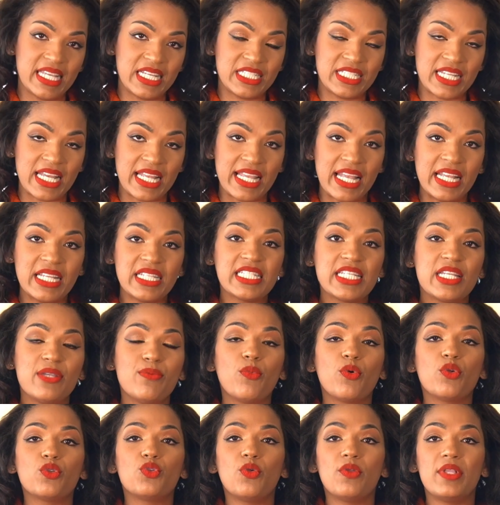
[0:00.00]
des challenges qui
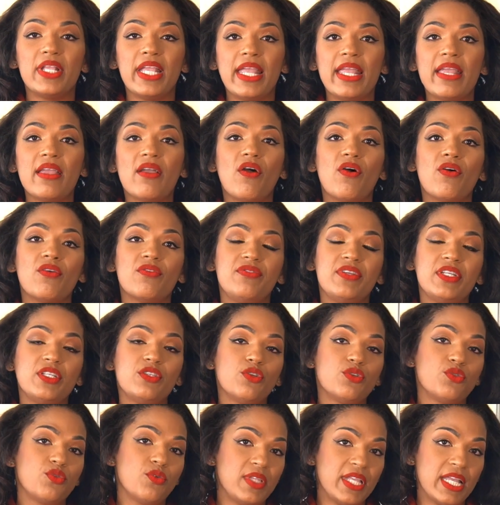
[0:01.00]
m'ont donné envie
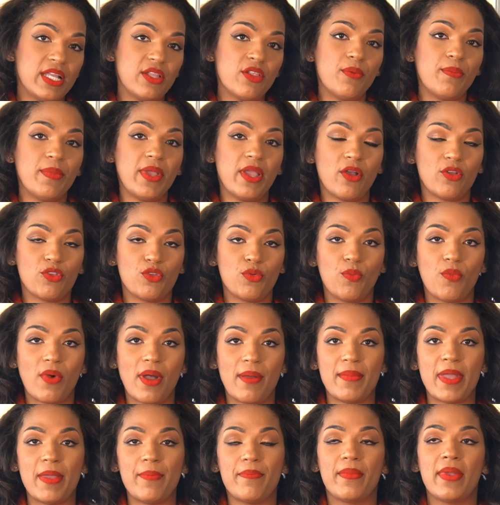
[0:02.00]
de donner le meilleur de
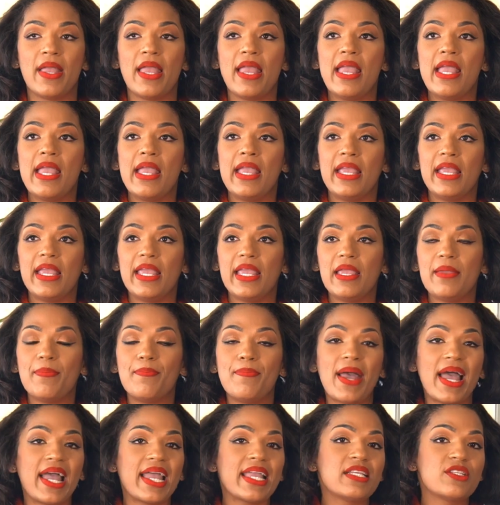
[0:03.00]
moi-même. Et
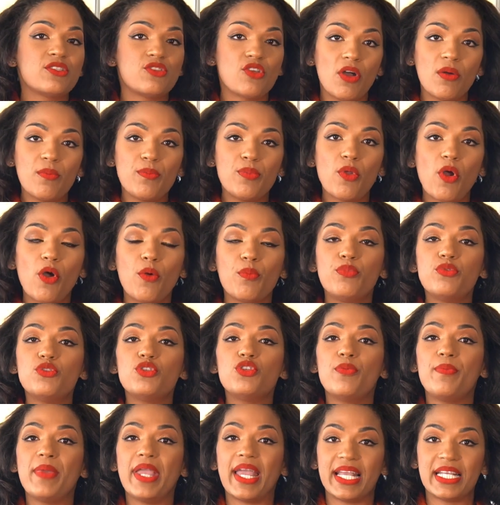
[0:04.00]
par exemple, en plus
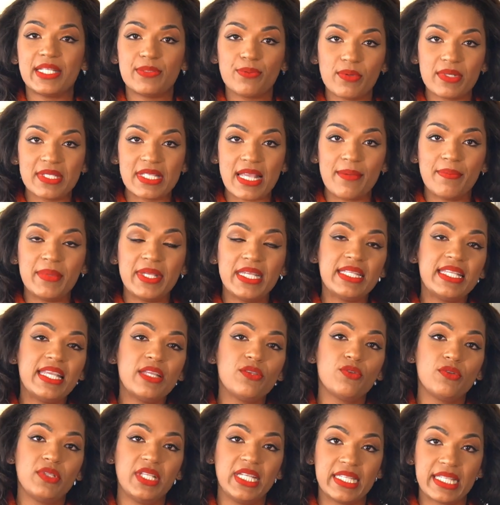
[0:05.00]
de mes
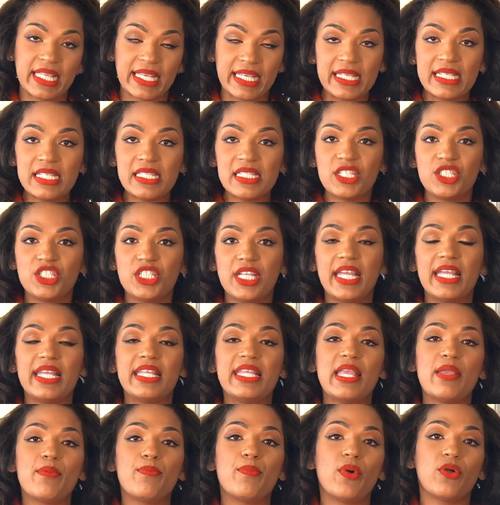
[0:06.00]
responsabilités d'auditrice, j'ai été